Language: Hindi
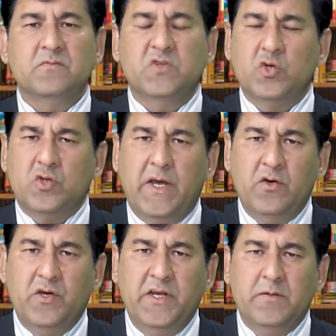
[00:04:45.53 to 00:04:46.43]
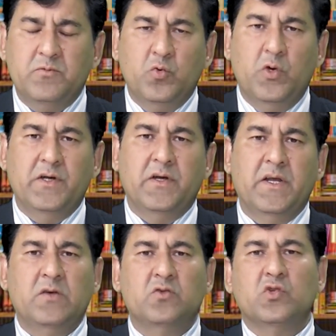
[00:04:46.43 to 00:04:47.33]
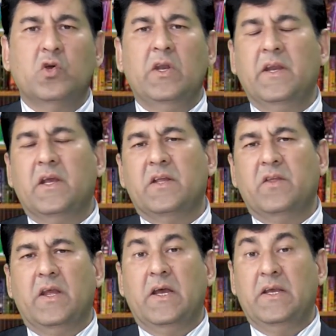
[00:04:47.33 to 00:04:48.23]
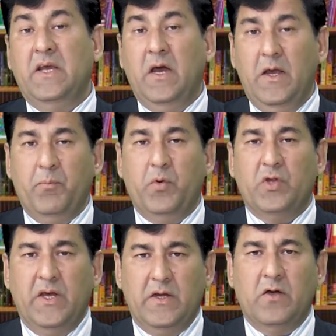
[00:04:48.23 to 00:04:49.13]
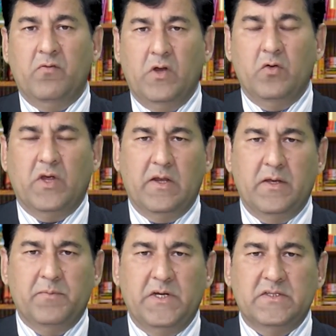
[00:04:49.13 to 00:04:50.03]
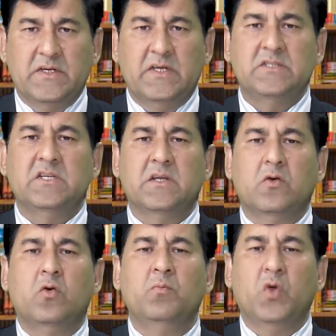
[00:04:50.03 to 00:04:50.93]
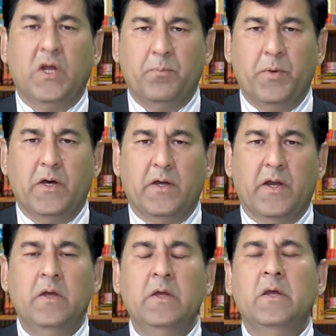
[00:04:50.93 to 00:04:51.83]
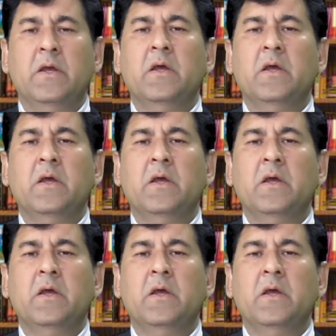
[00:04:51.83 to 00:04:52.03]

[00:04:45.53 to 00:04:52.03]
जो थायरोडीनम 200 है उसको लेने का तरीका ये हाइपोथायराइड वालों के लिए मेडिसिन है जिनको मोटापा आ रहा है